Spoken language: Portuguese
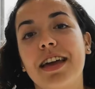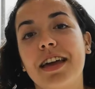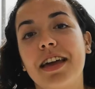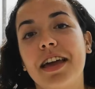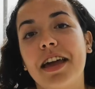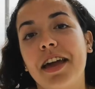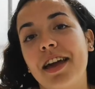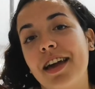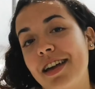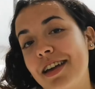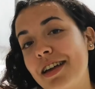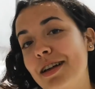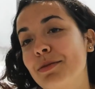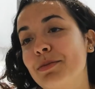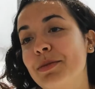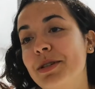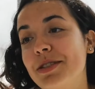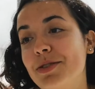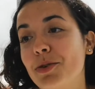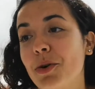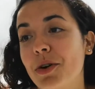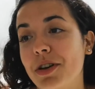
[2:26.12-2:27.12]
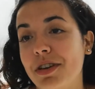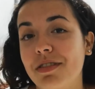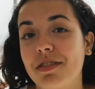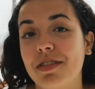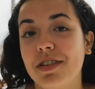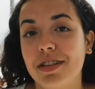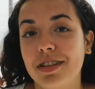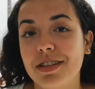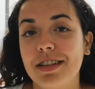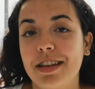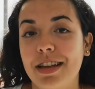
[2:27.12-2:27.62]
É realmente
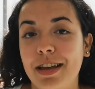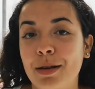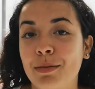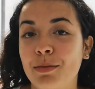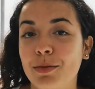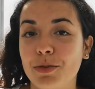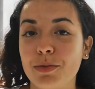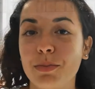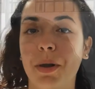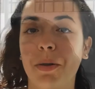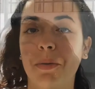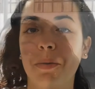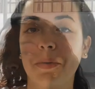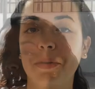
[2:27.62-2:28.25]
horrível, é muito mau